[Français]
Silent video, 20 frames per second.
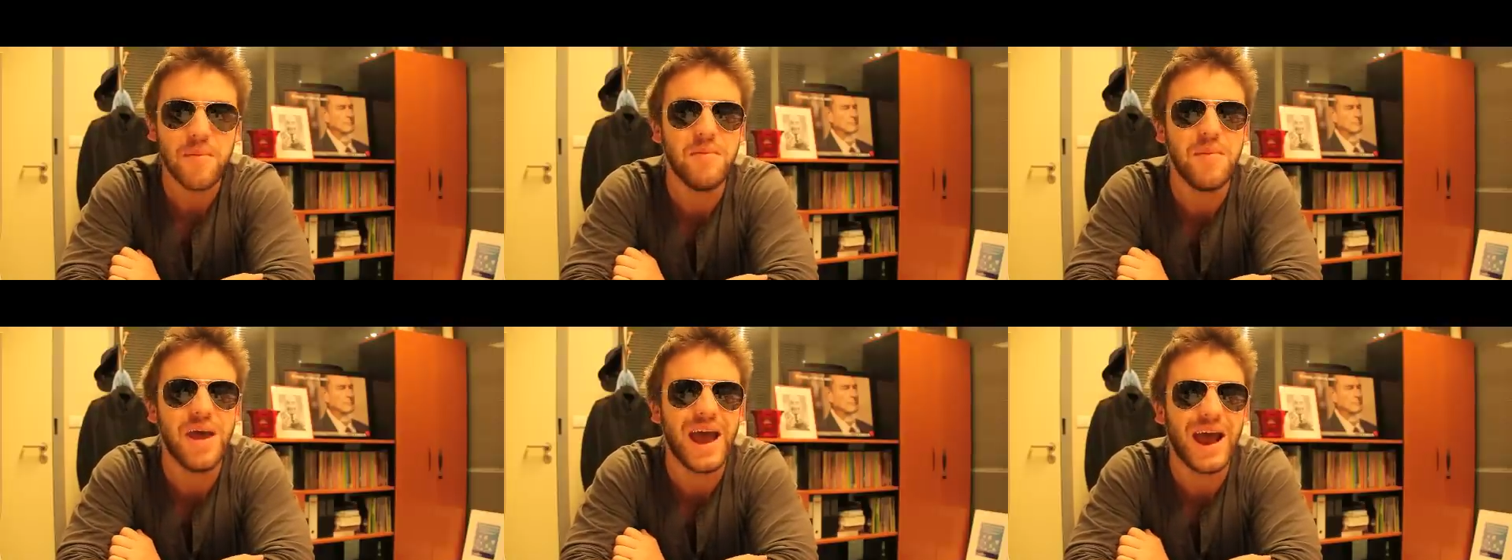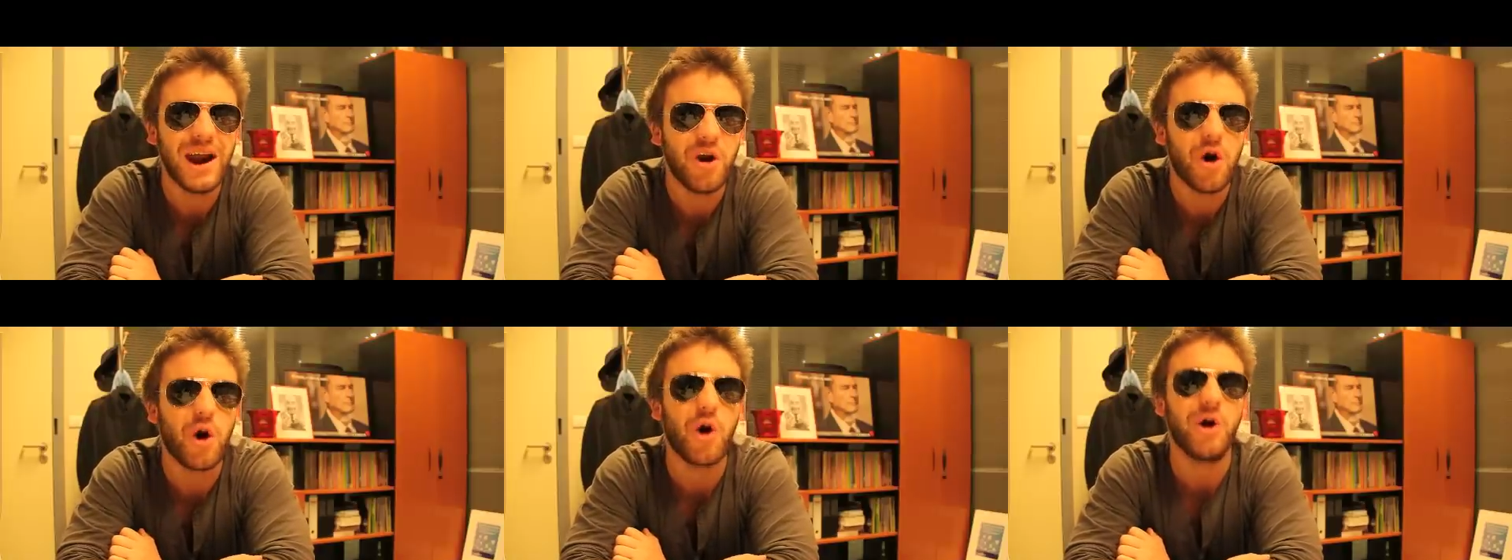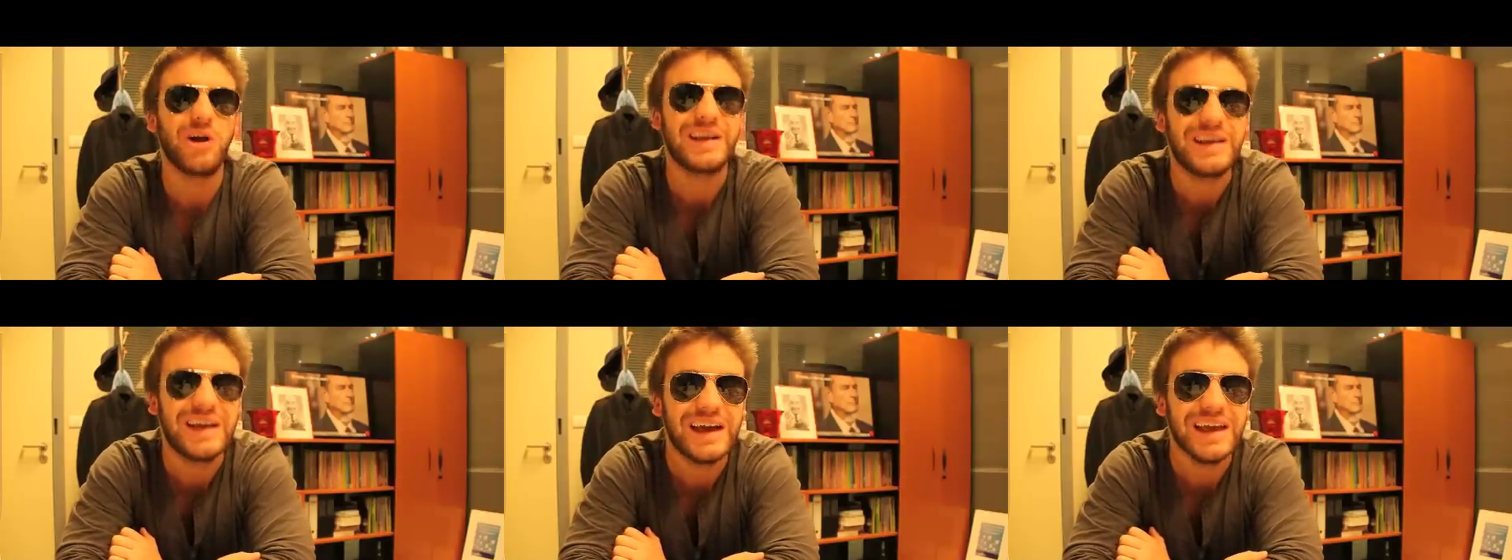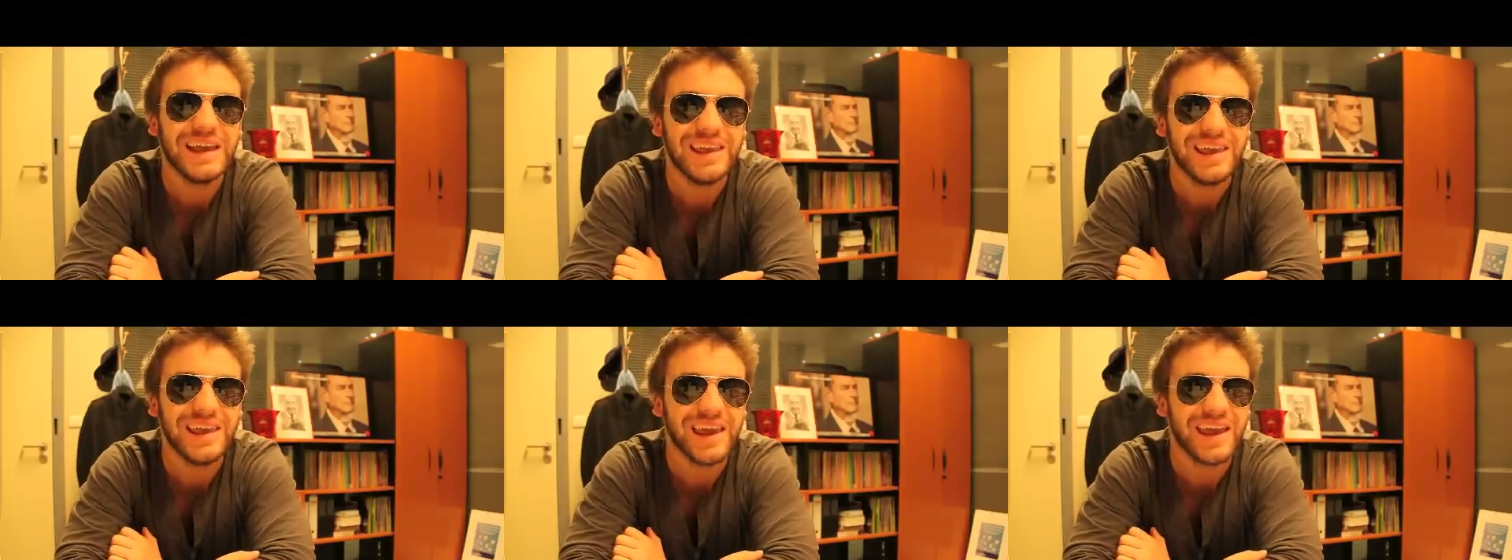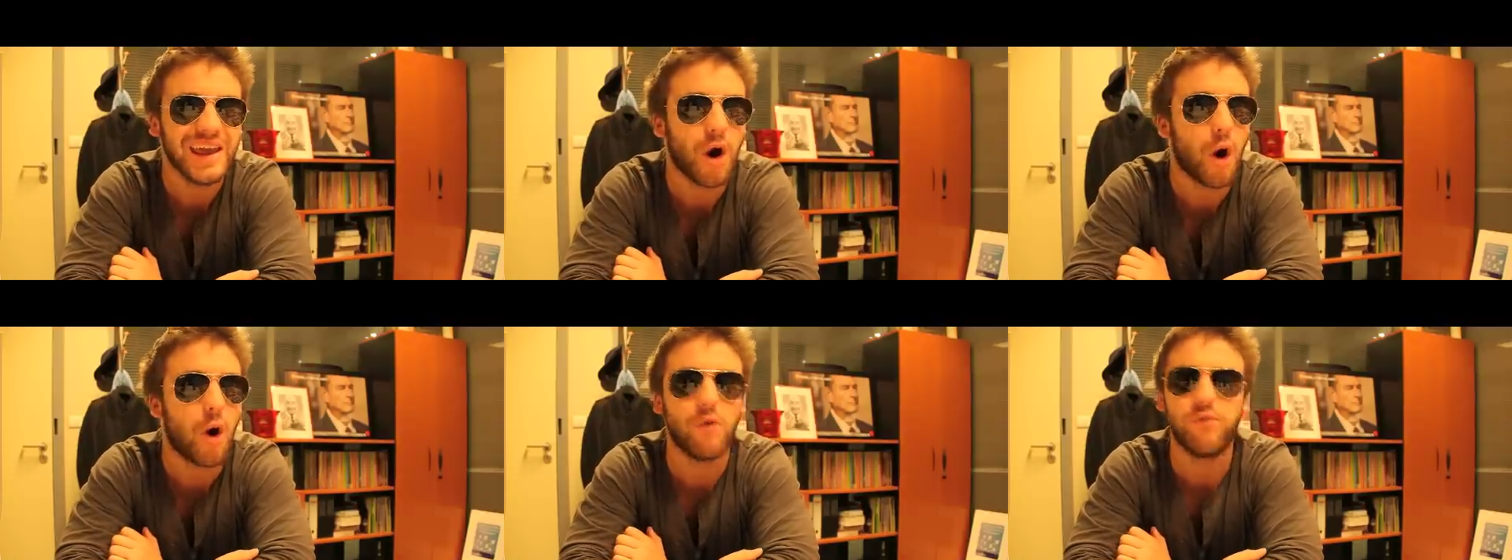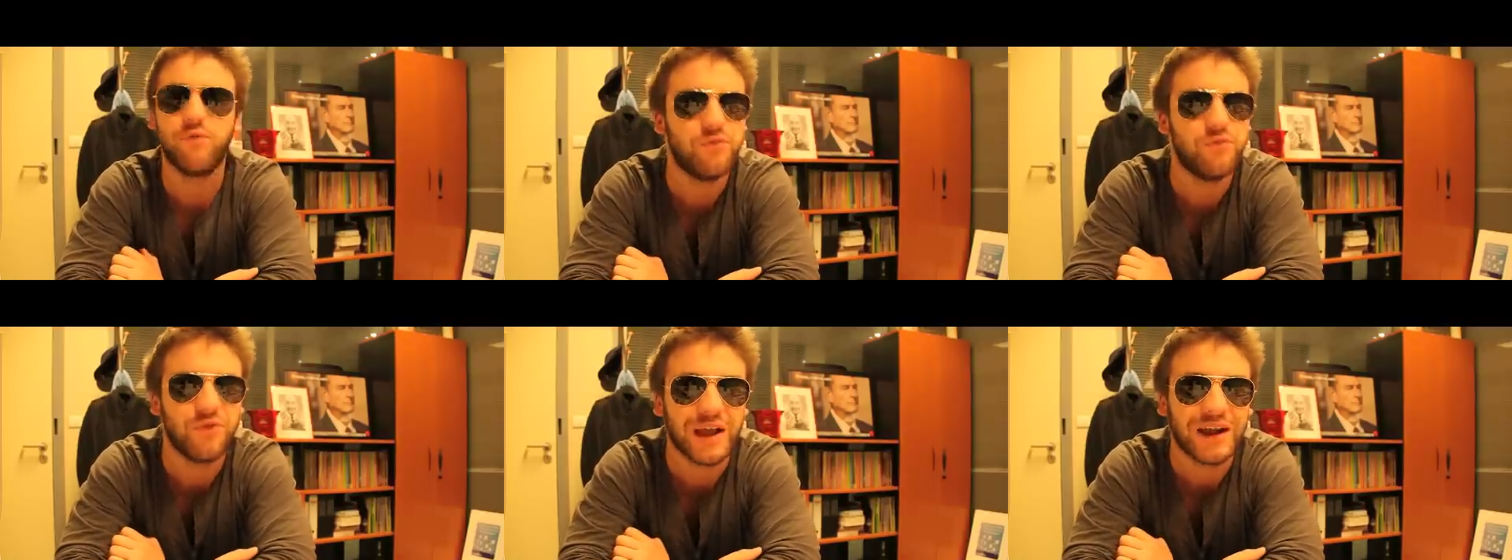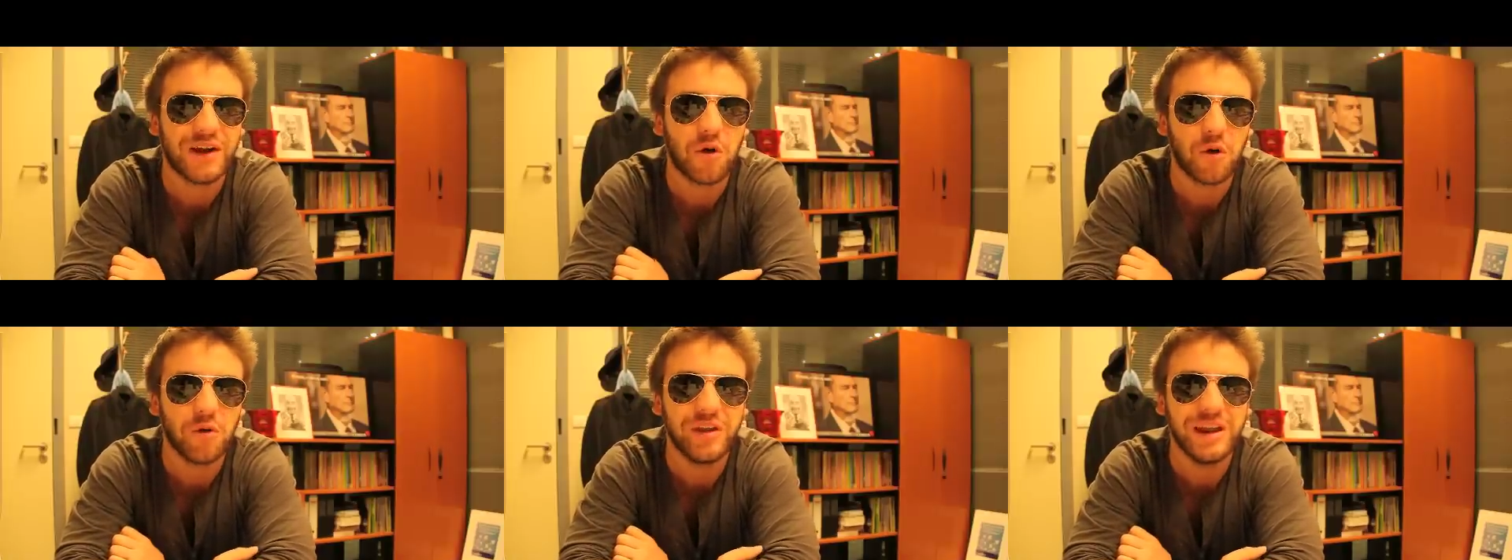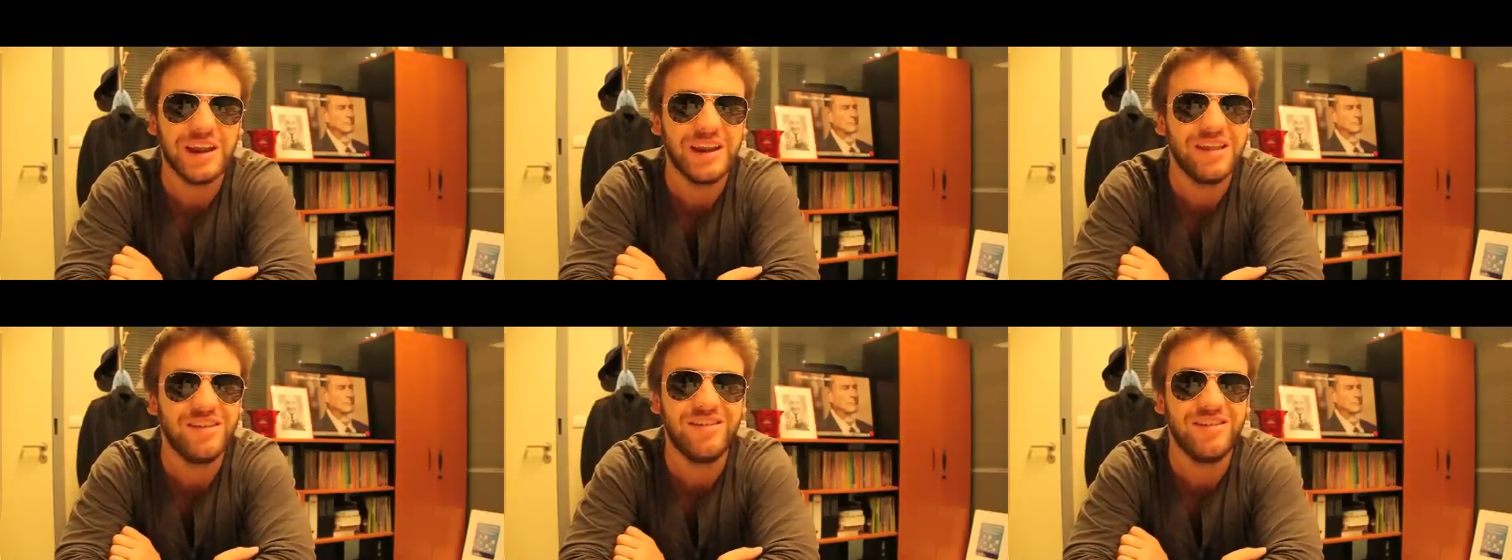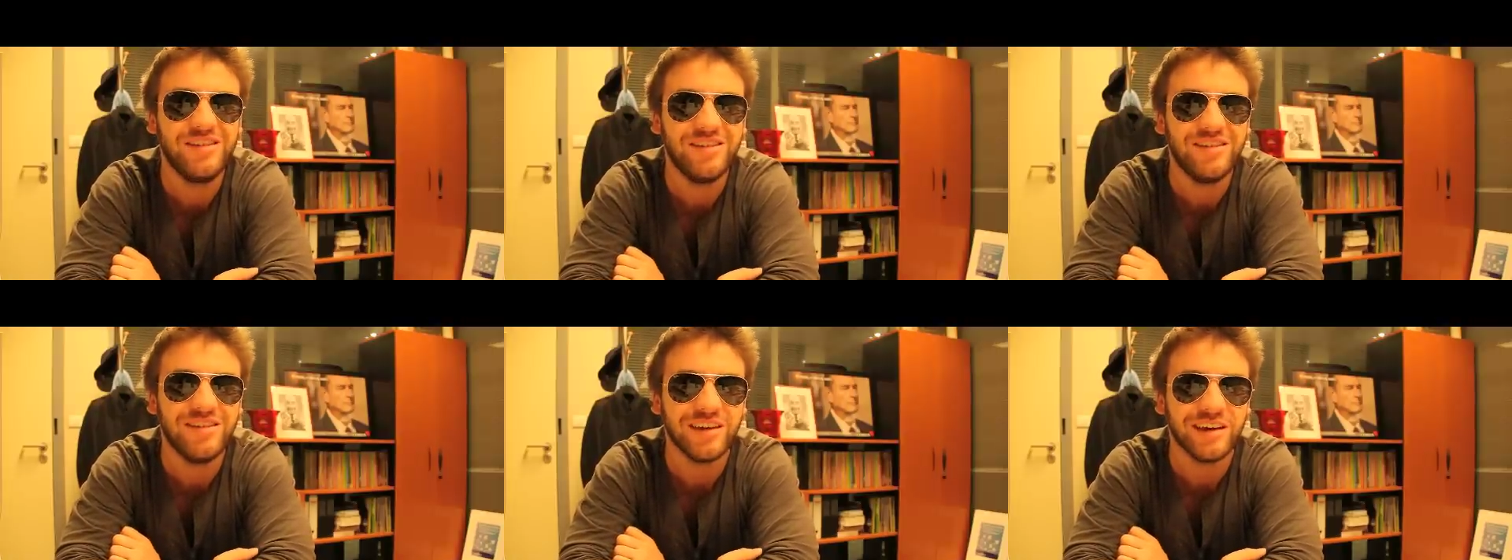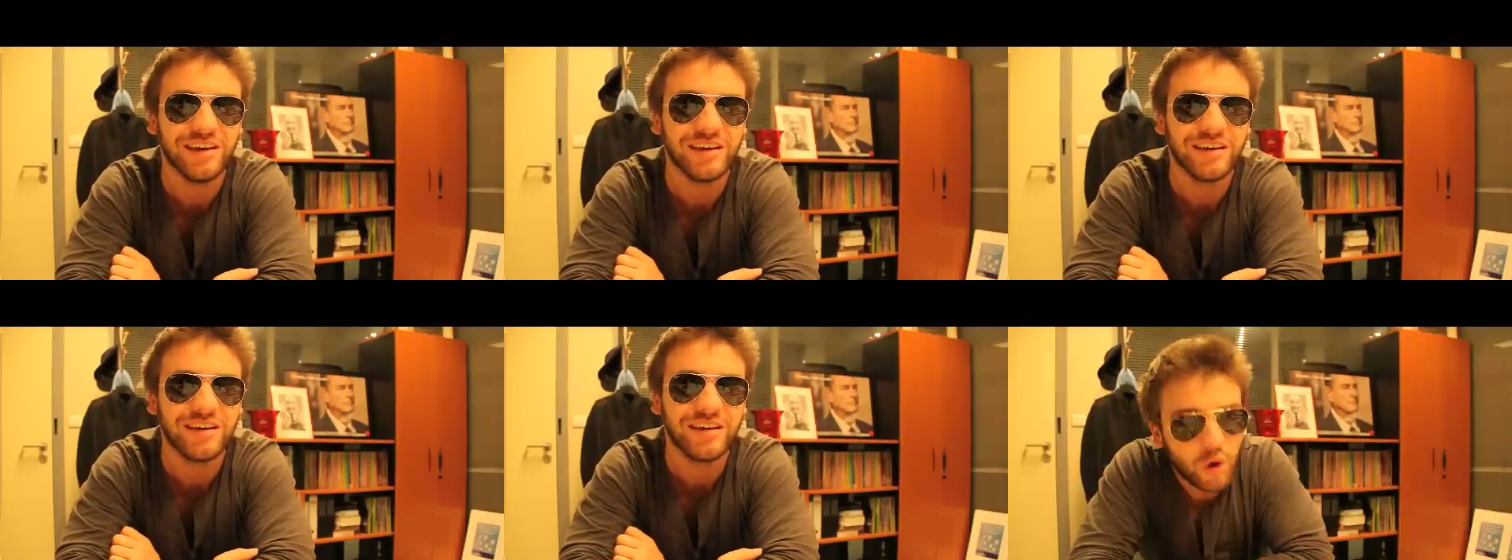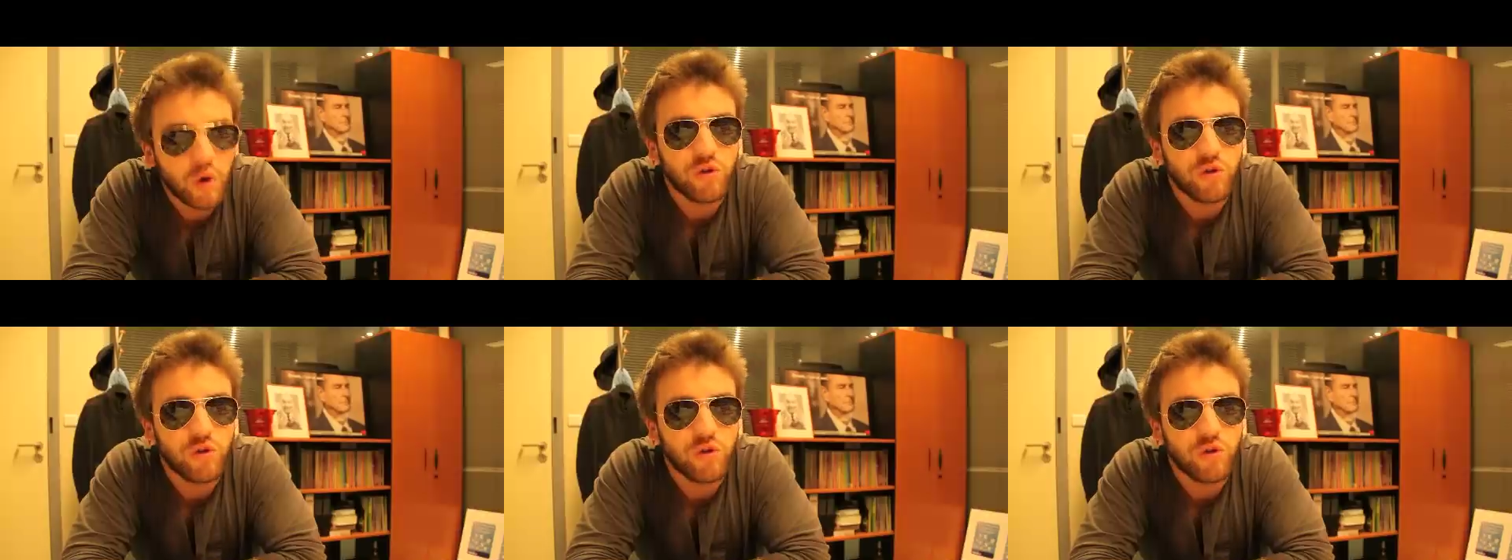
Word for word: mais alors grillé en flagrant délit d'initié.